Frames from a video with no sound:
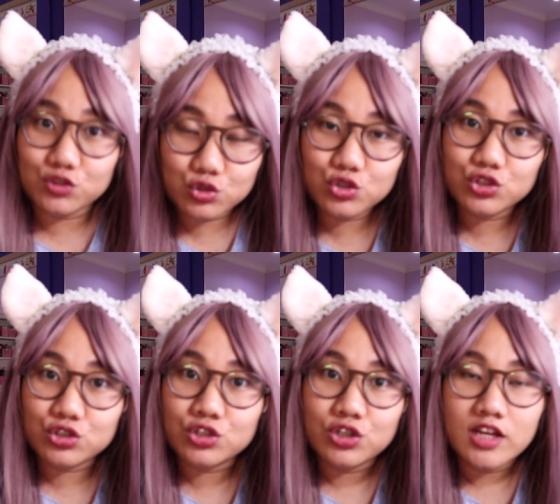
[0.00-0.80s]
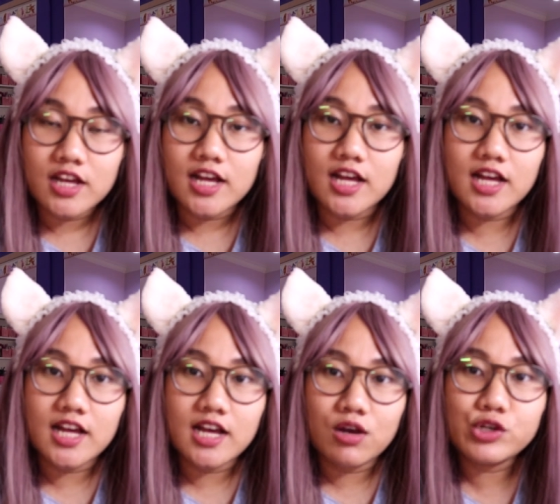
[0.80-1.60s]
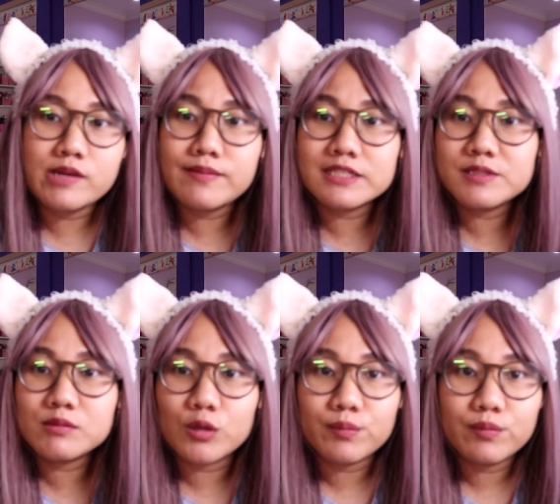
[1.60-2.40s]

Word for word: itu. Uh, udah 15 menit belum?